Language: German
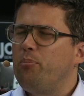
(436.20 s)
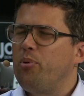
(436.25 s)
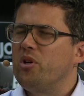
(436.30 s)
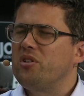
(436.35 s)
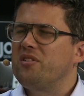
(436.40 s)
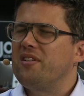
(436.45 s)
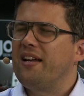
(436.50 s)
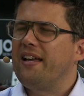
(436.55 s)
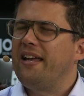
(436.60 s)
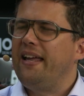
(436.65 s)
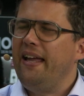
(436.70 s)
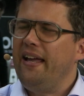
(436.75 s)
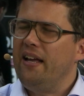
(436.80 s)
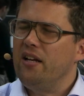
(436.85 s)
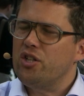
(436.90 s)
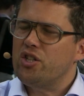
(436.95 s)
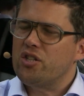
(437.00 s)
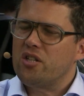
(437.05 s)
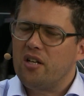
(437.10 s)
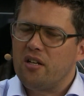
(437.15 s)
Potter
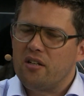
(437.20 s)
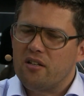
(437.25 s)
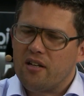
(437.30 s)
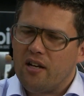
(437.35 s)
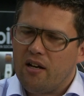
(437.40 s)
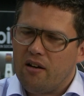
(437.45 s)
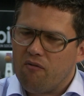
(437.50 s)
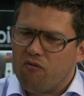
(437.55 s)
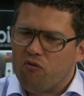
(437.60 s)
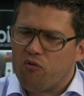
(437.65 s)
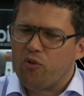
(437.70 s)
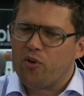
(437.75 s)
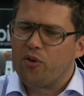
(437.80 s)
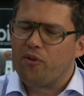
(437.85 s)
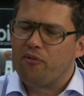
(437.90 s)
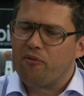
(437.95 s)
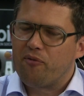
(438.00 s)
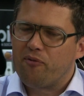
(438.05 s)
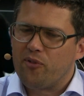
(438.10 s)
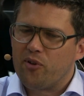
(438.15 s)
Gegenstand
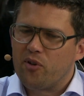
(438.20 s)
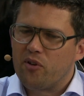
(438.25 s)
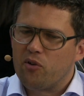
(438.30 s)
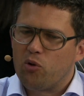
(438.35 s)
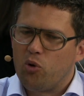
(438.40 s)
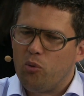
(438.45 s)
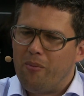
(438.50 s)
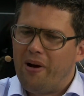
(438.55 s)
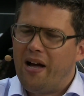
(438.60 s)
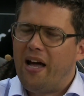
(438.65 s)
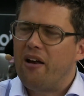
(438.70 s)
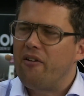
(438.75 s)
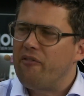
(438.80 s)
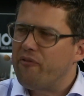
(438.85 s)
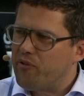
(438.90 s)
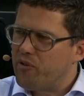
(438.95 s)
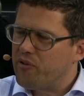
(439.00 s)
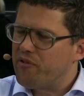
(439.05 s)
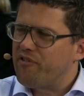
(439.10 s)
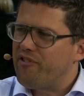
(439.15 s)
von, von Romanen
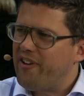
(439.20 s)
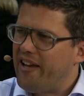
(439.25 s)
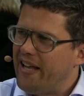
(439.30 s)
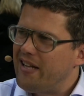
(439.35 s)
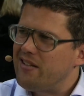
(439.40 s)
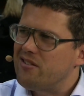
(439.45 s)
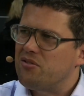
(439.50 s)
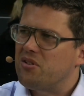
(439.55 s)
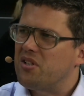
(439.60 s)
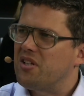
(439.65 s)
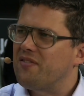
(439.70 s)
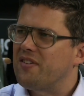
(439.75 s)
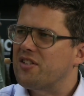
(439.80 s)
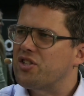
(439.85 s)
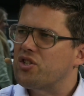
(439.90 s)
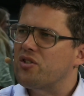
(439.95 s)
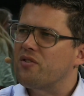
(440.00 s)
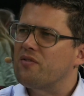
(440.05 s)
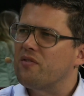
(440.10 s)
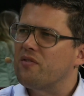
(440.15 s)
von Fans oder was?